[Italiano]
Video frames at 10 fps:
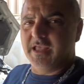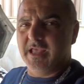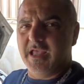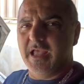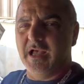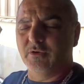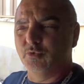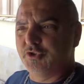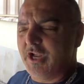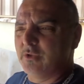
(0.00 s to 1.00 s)
Che eh,
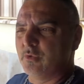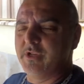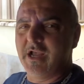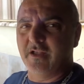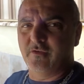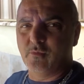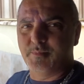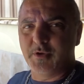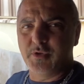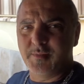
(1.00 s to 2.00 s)
uscendo di casa un
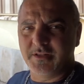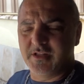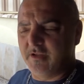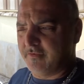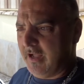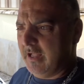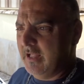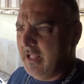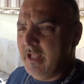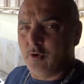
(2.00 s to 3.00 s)
paio di mattine fa
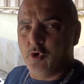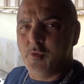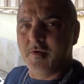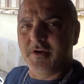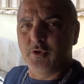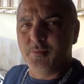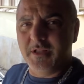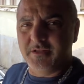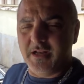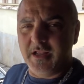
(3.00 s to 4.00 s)
come vado a
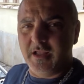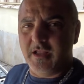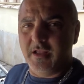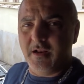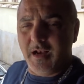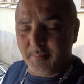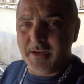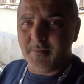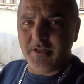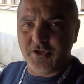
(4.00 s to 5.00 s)
mettere la
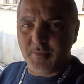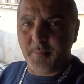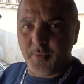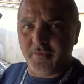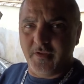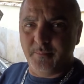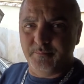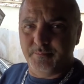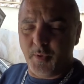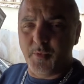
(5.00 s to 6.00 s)
prima diciamo apposta
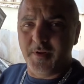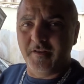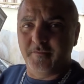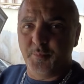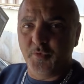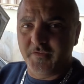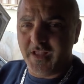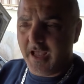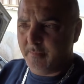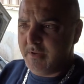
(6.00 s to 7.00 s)
proprio per
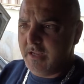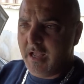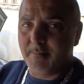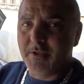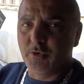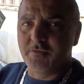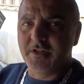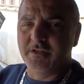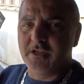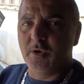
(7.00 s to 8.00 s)
spostarmi a meno di
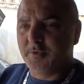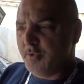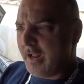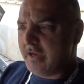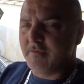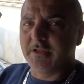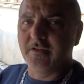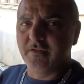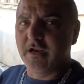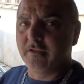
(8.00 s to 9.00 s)
20 km h vado a
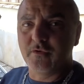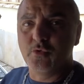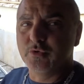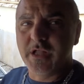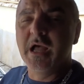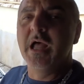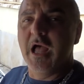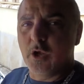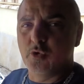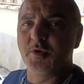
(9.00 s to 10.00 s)
inserire la seconda
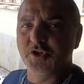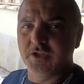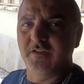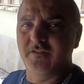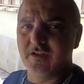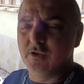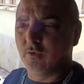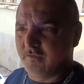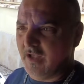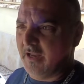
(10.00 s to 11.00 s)
ha cominciato a
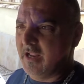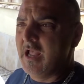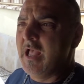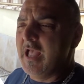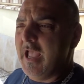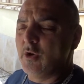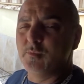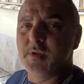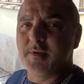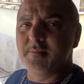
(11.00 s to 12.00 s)
singhiozzare e
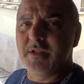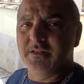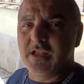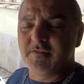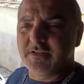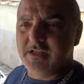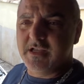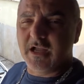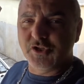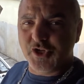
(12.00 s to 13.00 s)
non mi permetteva
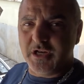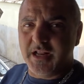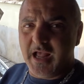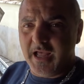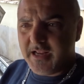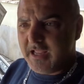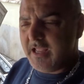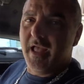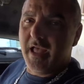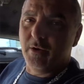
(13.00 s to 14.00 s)
di accelerare
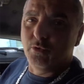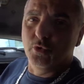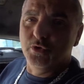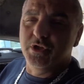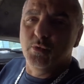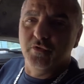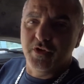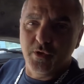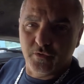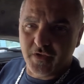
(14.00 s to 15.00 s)
era un continuo
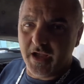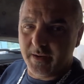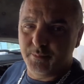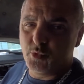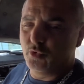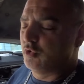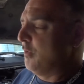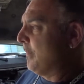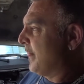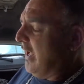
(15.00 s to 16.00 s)
singhiozzare
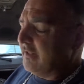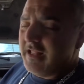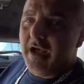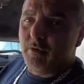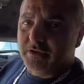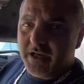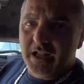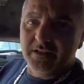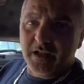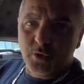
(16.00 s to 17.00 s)
appunto andavo a
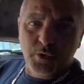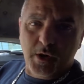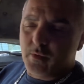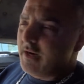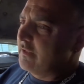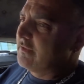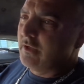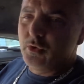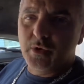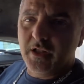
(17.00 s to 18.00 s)
30 all'ora a 40
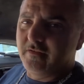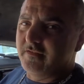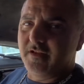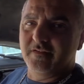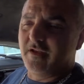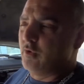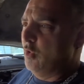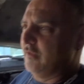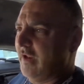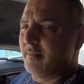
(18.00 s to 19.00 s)
all'ora stessa
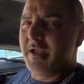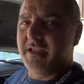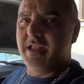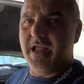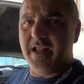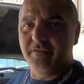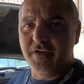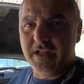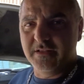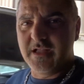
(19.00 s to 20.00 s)
cosa la macchina era
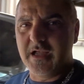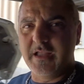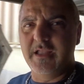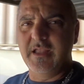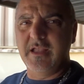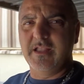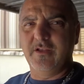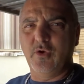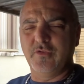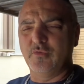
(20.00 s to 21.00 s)
fredda e che
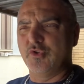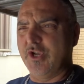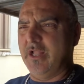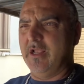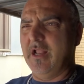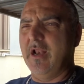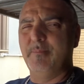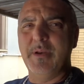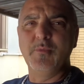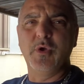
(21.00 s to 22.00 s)
cosa succede che il
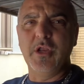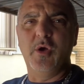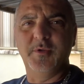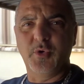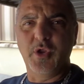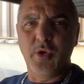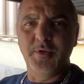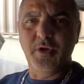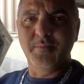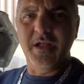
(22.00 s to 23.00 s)
primo chilometro
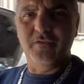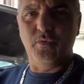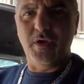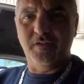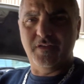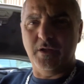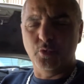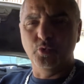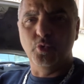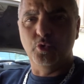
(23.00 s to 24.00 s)
chilometro e mezzo è stato
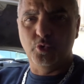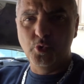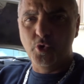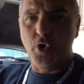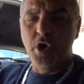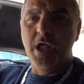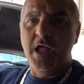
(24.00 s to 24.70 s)
un tutt'uno